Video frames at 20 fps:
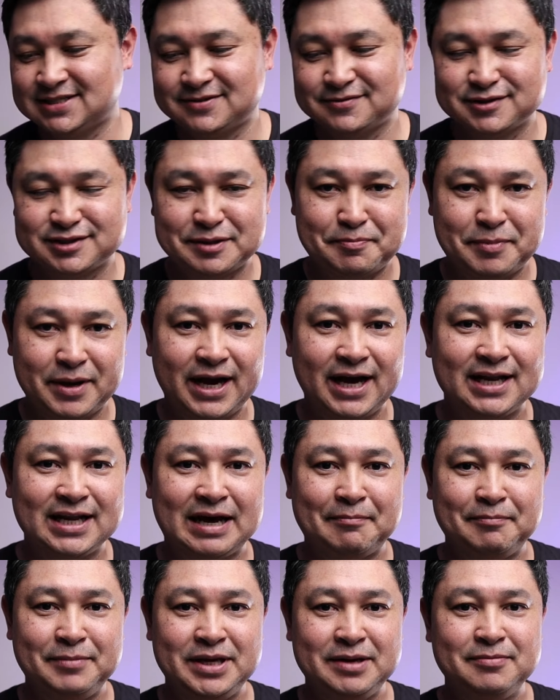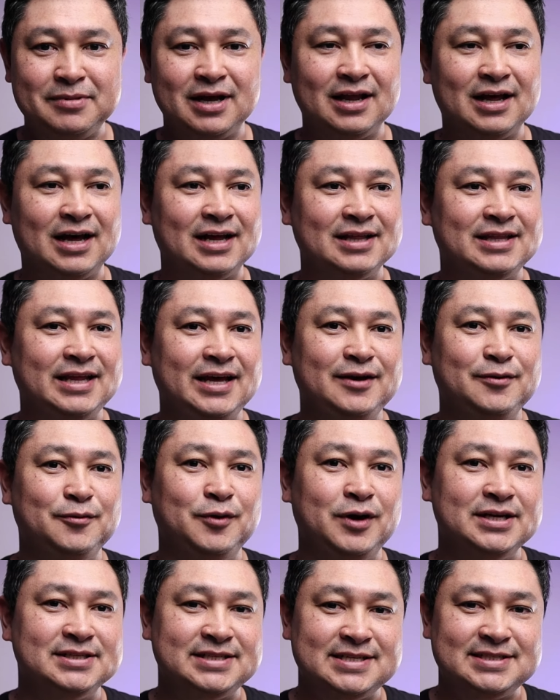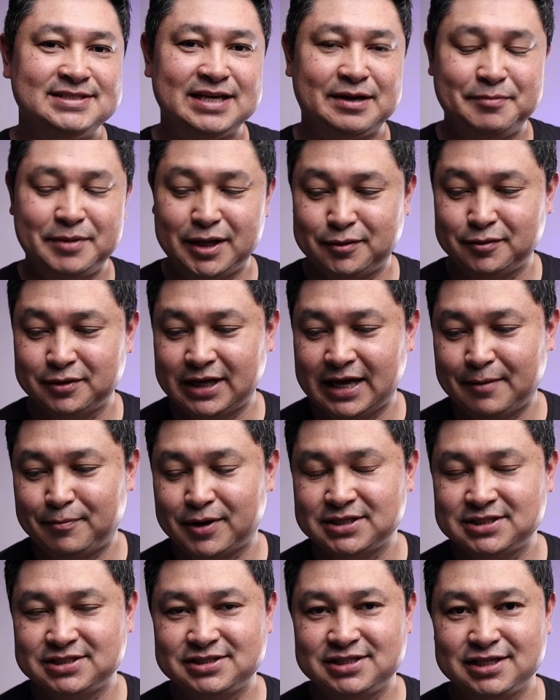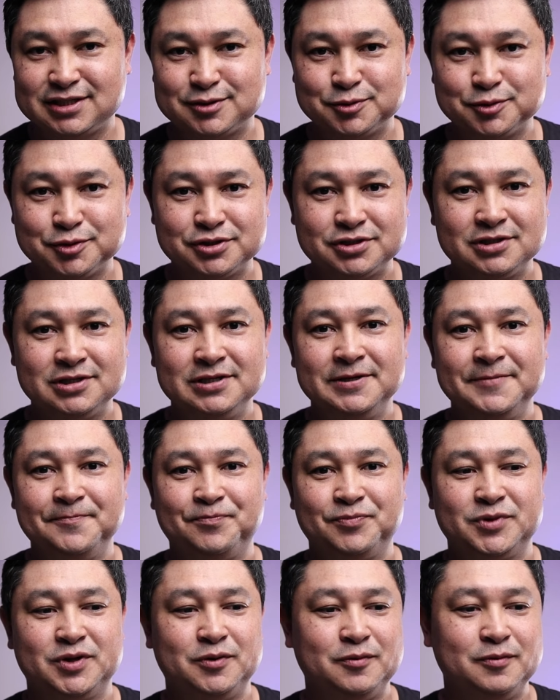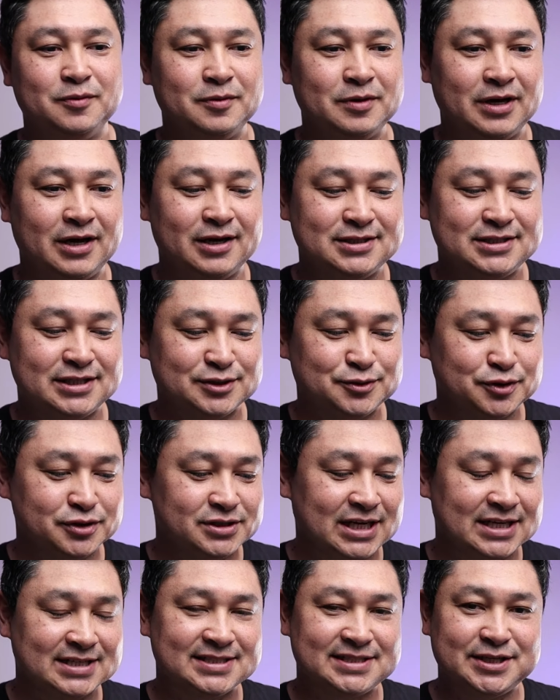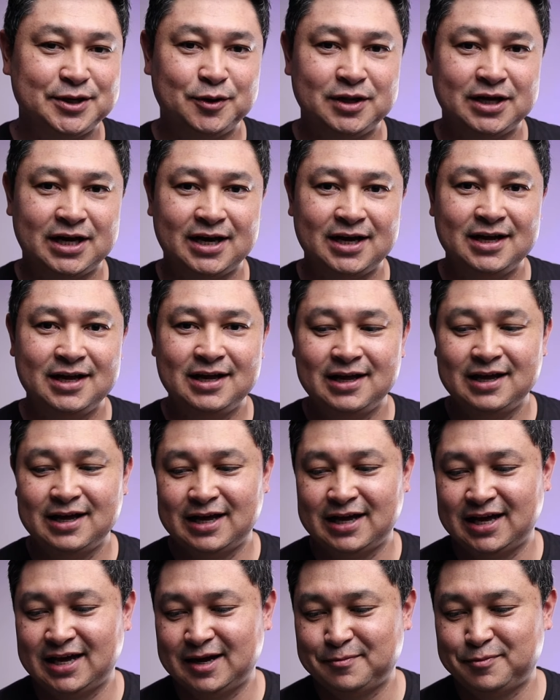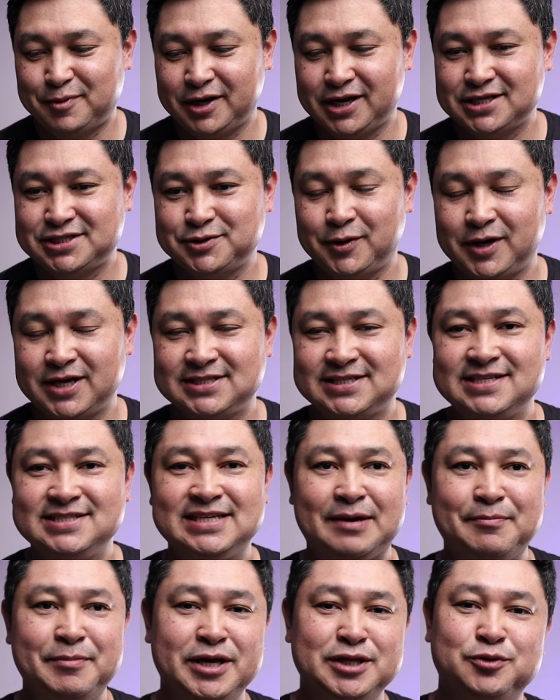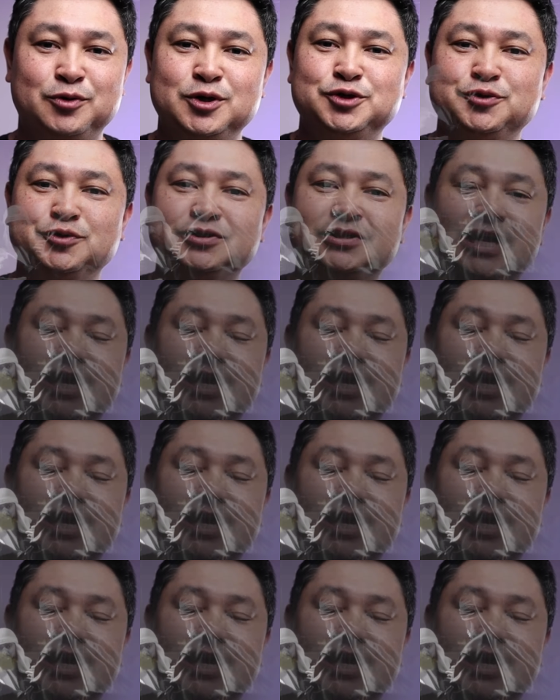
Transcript: você pegar na Bíblia lá, tem o recenseamento na época de Jesus. Então, é, Jesus nasceu lá é, porque tinha um recenseamento e José